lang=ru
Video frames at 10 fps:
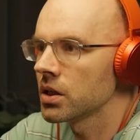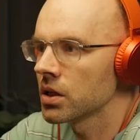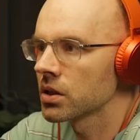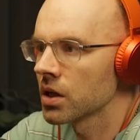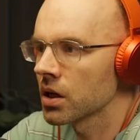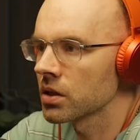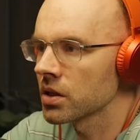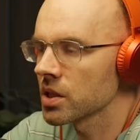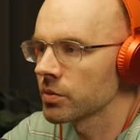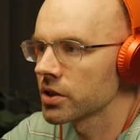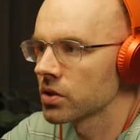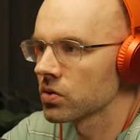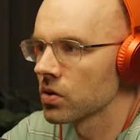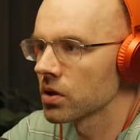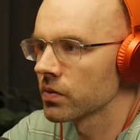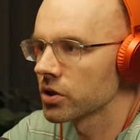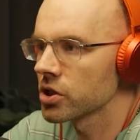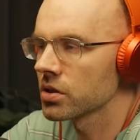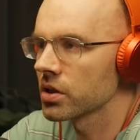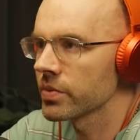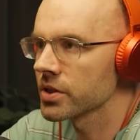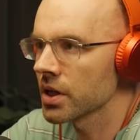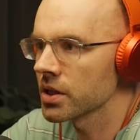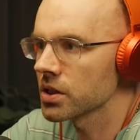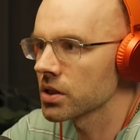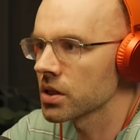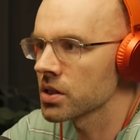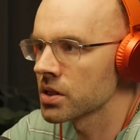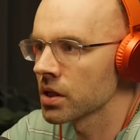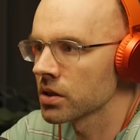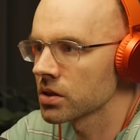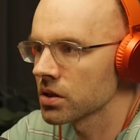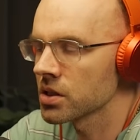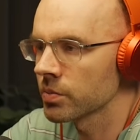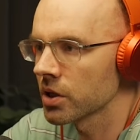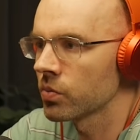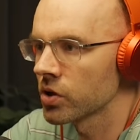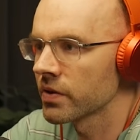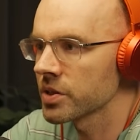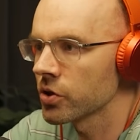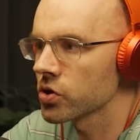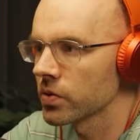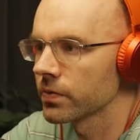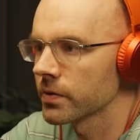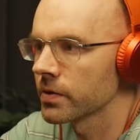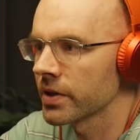И да, на самом деле один урок, вот чисто написать, э, сделать, это занимает более 8 часов э,